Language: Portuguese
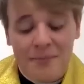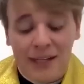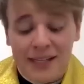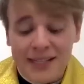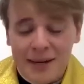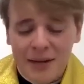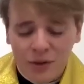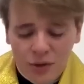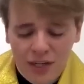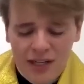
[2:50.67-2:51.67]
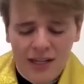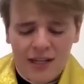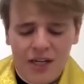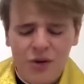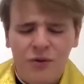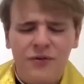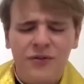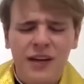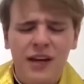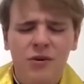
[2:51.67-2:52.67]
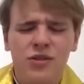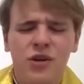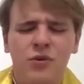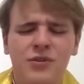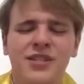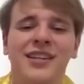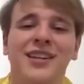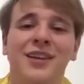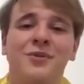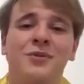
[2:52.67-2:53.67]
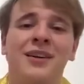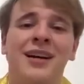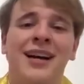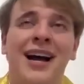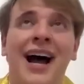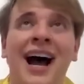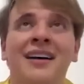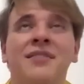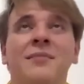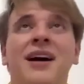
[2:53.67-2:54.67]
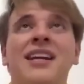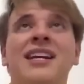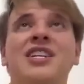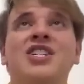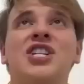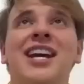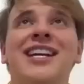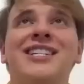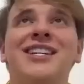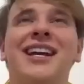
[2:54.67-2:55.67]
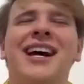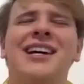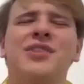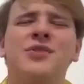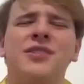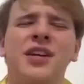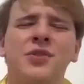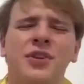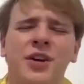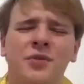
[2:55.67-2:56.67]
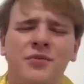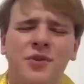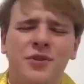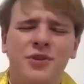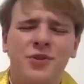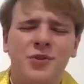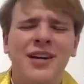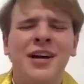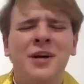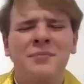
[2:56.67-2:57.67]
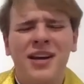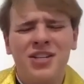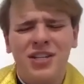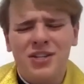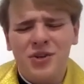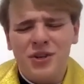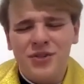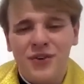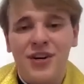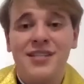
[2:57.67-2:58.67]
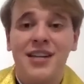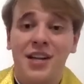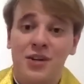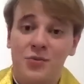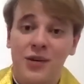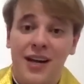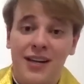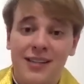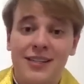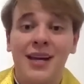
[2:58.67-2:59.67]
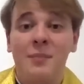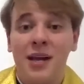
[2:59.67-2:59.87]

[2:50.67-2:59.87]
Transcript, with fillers: Pela sabedoria que o Filho te concedeu, Ave Maria, cheia de graça, o Senhor é convosco. Bendita sois vós entre as mulheres, e